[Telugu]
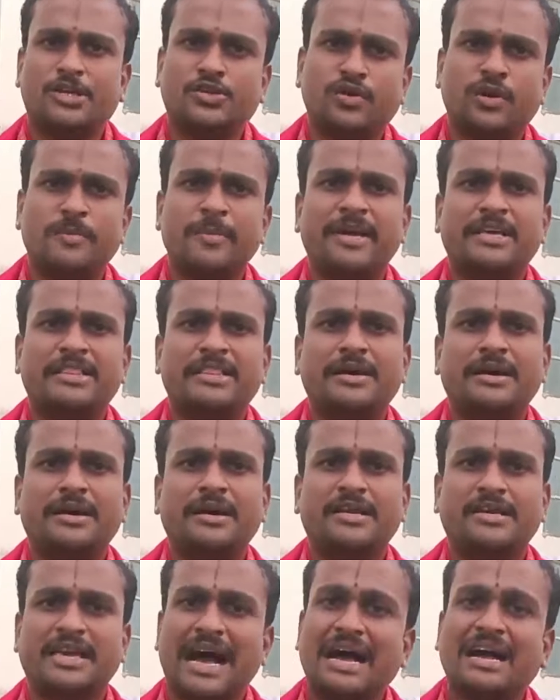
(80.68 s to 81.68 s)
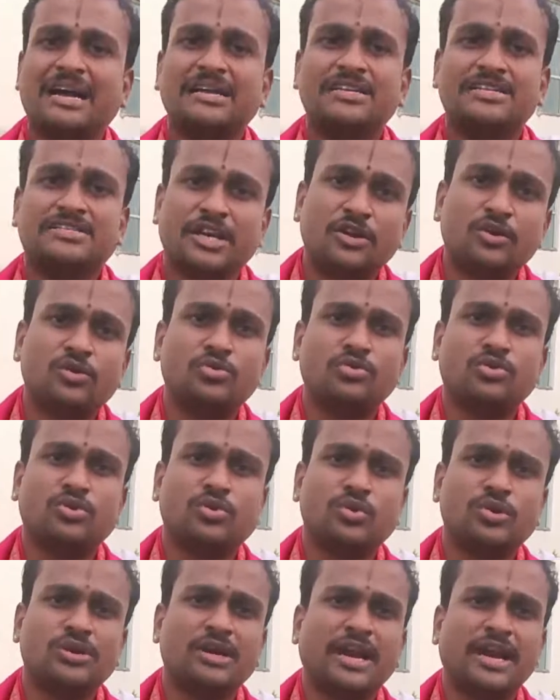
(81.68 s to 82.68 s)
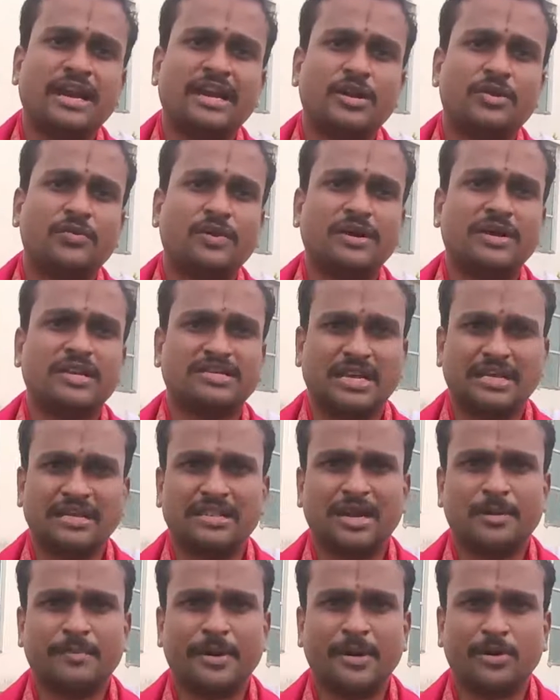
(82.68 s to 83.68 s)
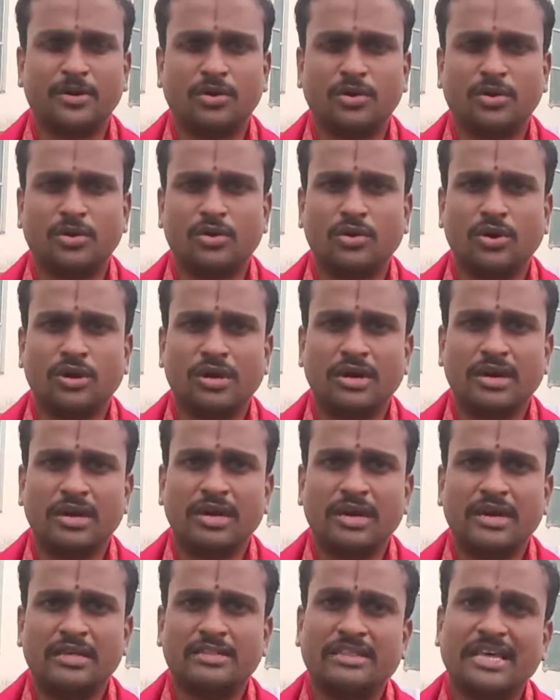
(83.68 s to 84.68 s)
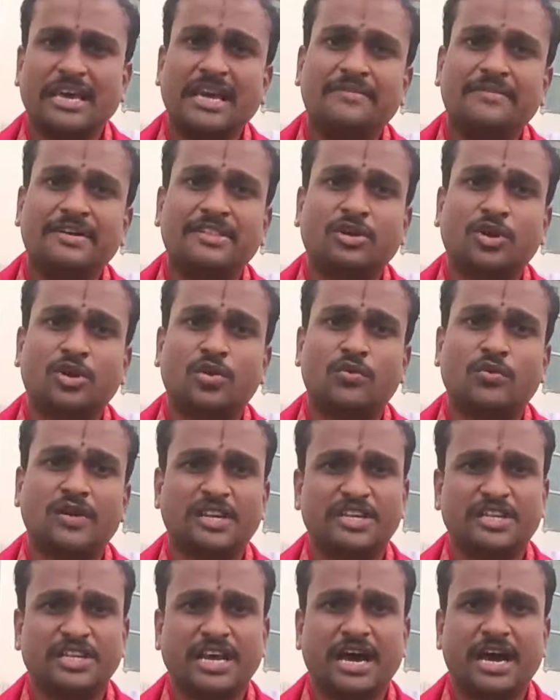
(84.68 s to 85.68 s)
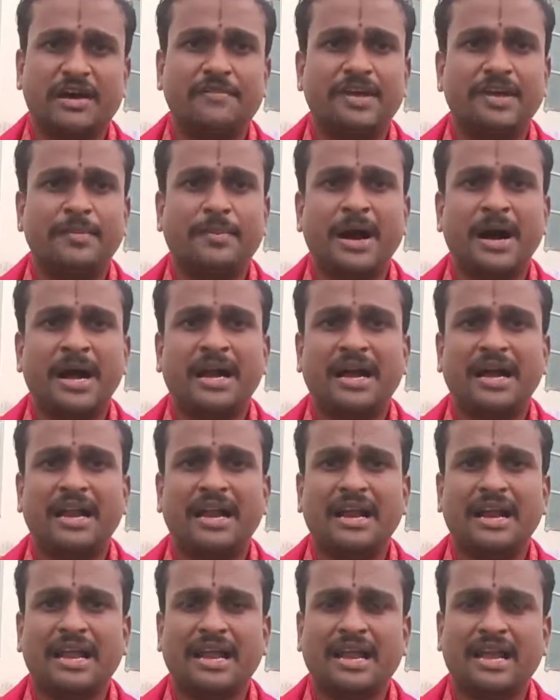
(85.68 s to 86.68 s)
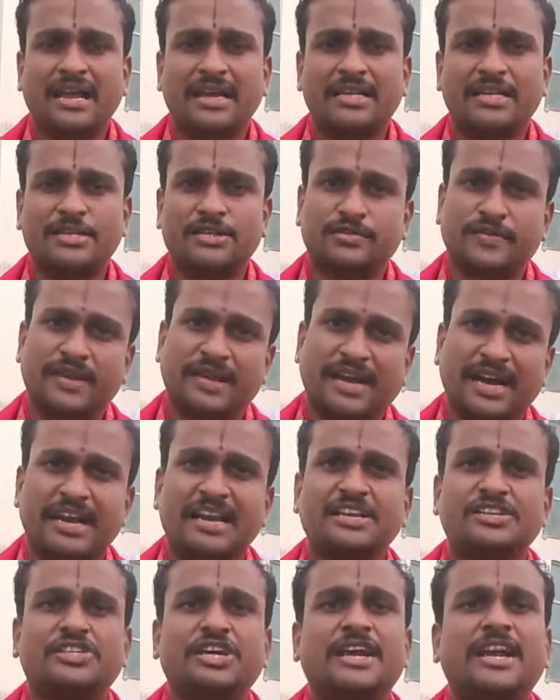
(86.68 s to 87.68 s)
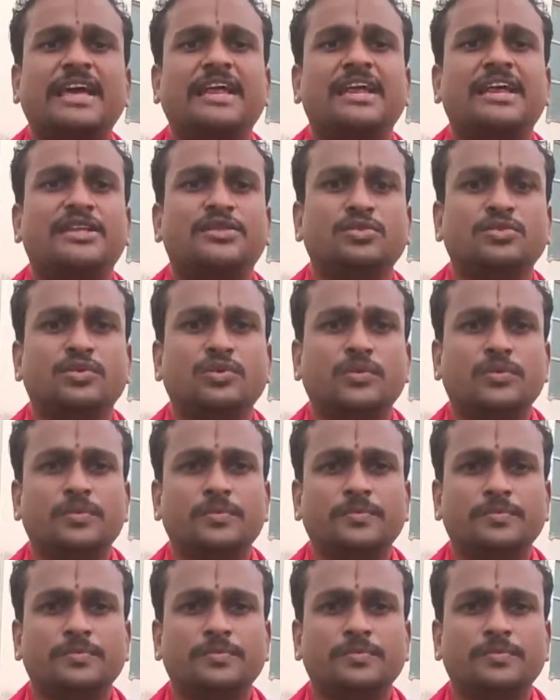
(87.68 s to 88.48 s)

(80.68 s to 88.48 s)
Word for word: అశ్వమేధ యాగం జరుగుతూ ఉండేటటువంటి సందర్భంలో దేవతలు వచ్చి హవిర్భాగాన్ని స్వీకరించనే లేదు